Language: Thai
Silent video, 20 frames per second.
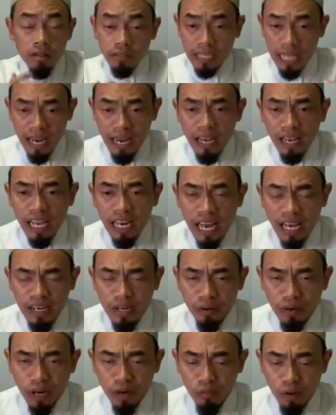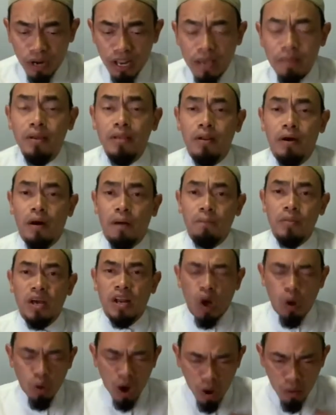แต่ในขณะเดียวกันวันนี้พี่น้อง
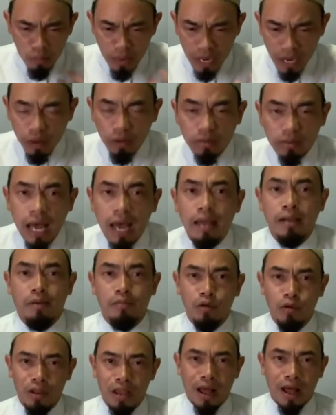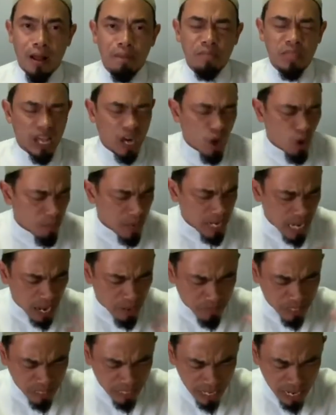เราเอาเป็นเอาตายกับดุนยาเราพยายาม
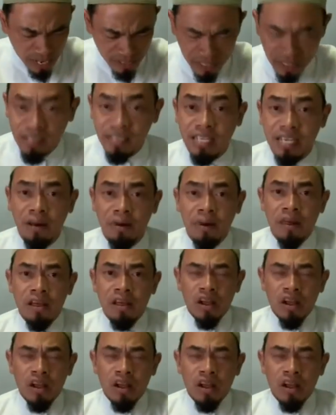ที่จะได้ชื่อเสียง